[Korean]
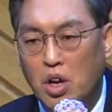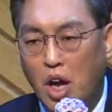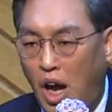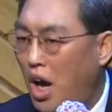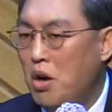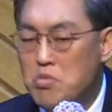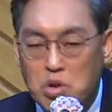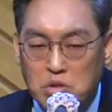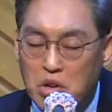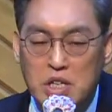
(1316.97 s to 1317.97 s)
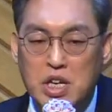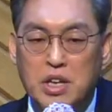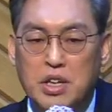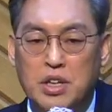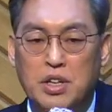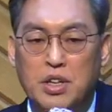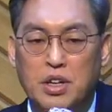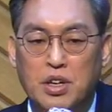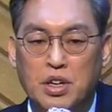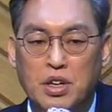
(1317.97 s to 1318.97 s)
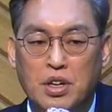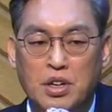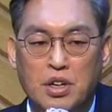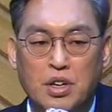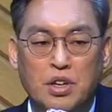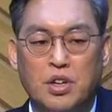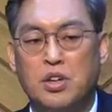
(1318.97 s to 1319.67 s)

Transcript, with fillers: 아무것도 하지 않는 그